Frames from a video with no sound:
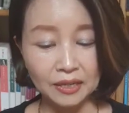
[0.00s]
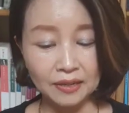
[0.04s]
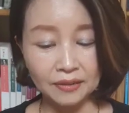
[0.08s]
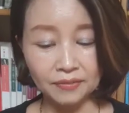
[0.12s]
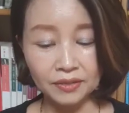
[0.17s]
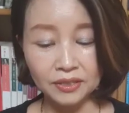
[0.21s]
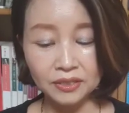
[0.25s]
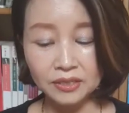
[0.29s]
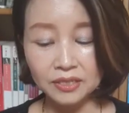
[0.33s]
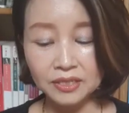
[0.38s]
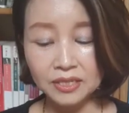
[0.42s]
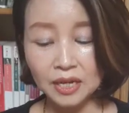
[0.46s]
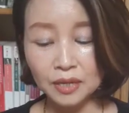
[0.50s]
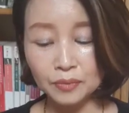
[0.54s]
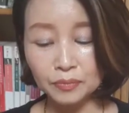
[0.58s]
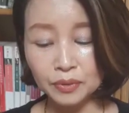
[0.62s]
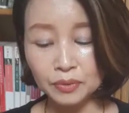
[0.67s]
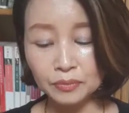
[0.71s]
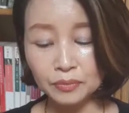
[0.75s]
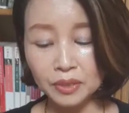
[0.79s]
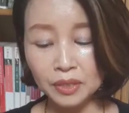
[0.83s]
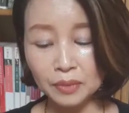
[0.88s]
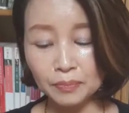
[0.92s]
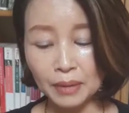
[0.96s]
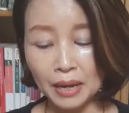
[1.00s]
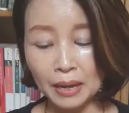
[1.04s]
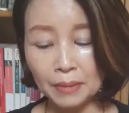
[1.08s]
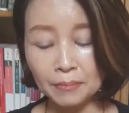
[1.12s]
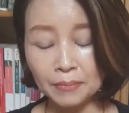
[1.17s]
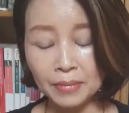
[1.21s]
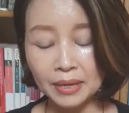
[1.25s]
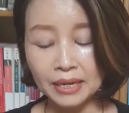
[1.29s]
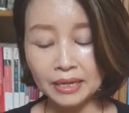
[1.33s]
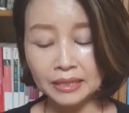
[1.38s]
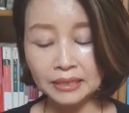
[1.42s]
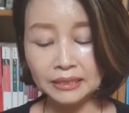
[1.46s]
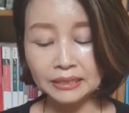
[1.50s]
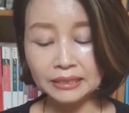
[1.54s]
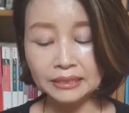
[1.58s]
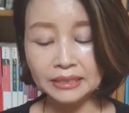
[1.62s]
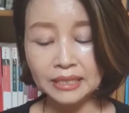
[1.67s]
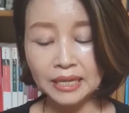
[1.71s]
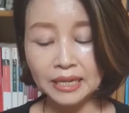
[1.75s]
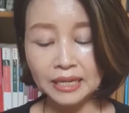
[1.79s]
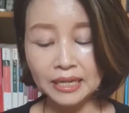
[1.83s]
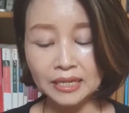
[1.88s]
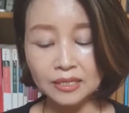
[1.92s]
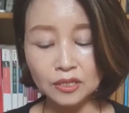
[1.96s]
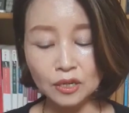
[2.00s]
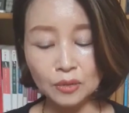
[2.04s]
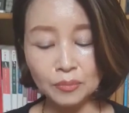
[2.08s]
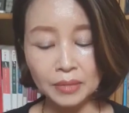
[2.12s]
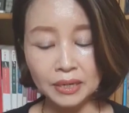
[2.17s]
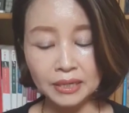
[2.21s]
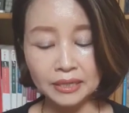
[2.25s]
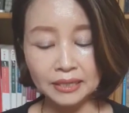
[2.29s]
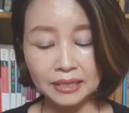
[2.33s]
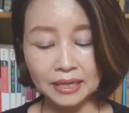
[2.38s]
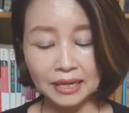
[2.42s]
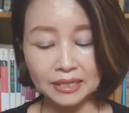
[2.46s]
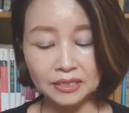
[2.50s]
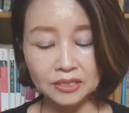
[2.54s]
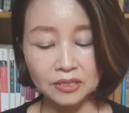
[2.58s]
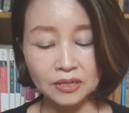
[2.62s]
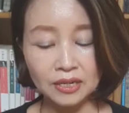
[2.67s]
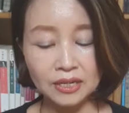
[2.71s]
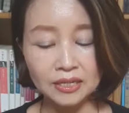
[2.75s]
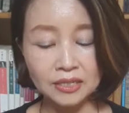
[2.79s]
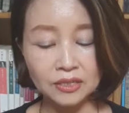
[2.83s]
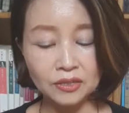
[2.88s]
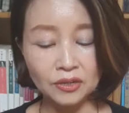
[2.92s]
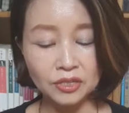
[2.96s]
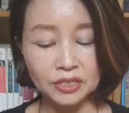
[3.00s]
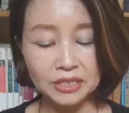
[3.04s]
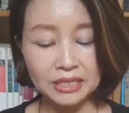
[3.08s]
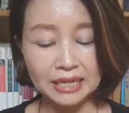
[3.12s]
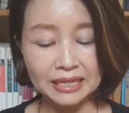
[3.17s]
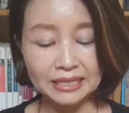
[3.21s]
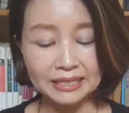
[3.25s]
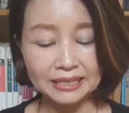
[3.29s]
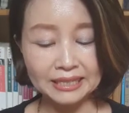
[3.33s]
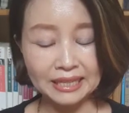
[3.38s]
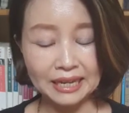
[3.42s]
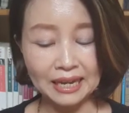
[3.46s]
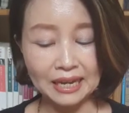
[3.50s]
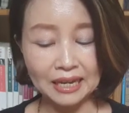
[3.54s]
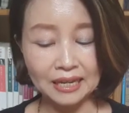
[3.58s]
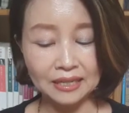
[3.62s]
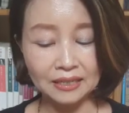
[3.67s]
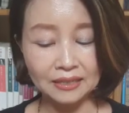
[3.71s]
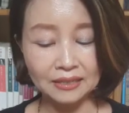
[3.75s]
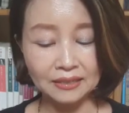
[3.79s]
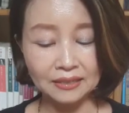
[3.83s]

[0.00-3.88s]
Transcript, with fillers: 펀드 상품을 판매한 은행에서만 가져가는 것이 아니다.